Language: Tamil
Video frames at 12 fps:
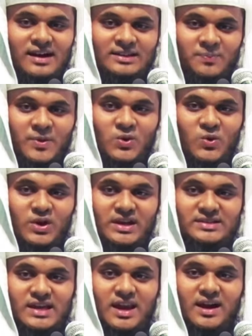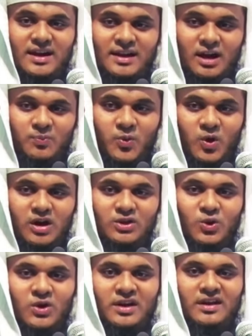அந்த பெண்ணுடைய செயல்களை நீங்கள்
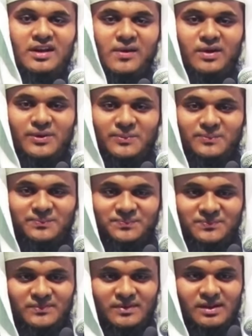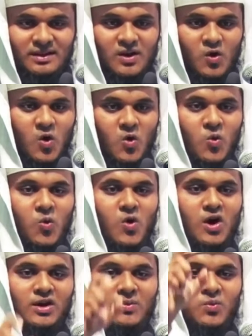புகழ்ந்து கொண்டே இருக்க வேண்டும்
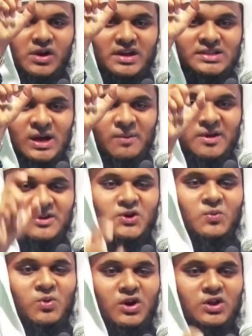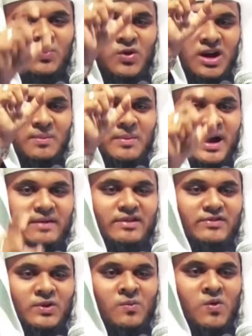ஒவ்வொரு முறை சமைக்கும் பொழுதும் உங்கள்
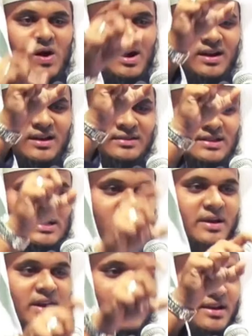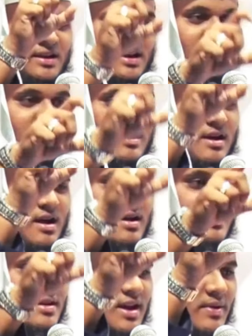மனைவி விரும்புவாள் இந்த சமையலை நீங்கள்
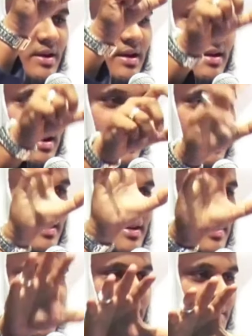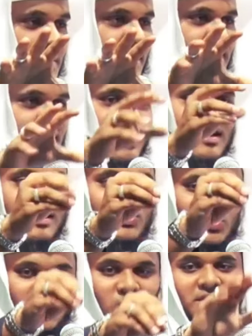நன்றாக இருக்க வேண்டும் நன்றாக இருக்கிறதம்மா
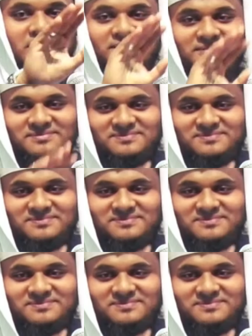என்று சொல்வதை